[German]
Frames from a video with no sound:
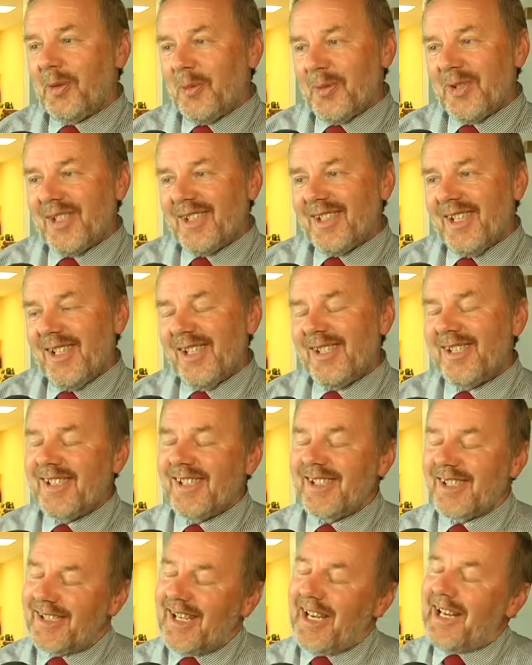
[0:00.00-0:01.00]
Unser
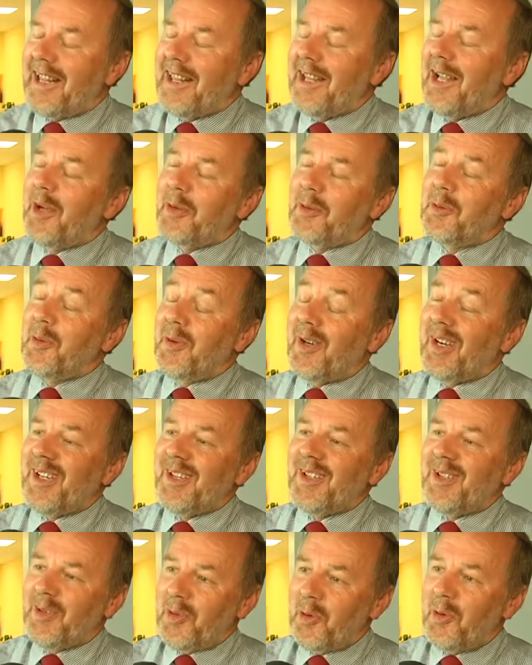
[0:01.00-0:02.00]
Geldsäckel hat noch
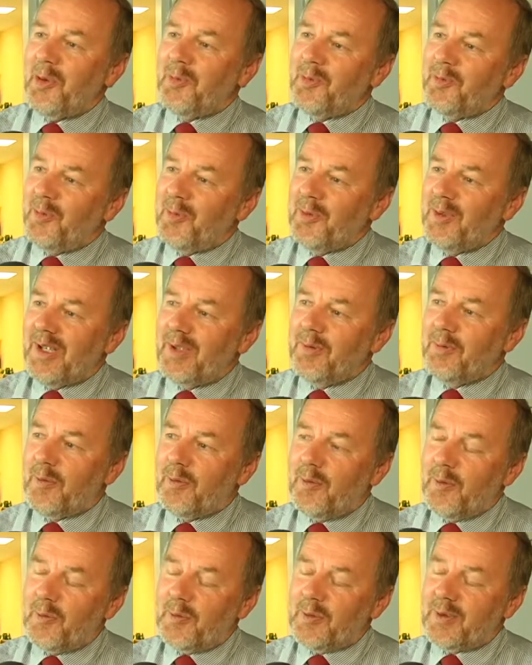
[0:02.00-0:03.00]
ein Loch von etwa
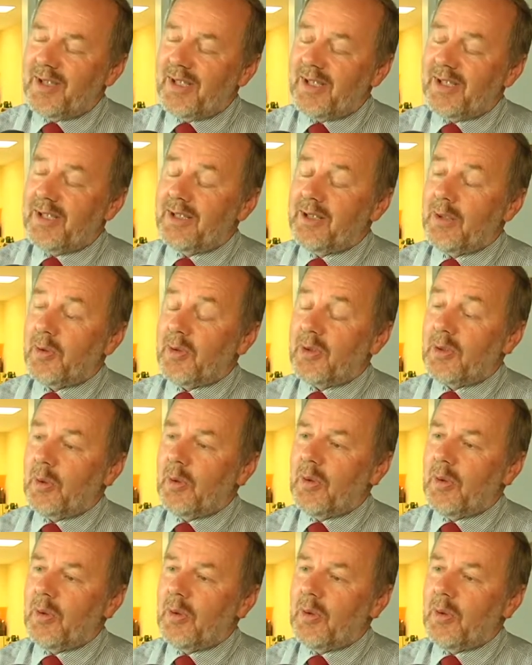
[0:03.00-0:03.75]
35.000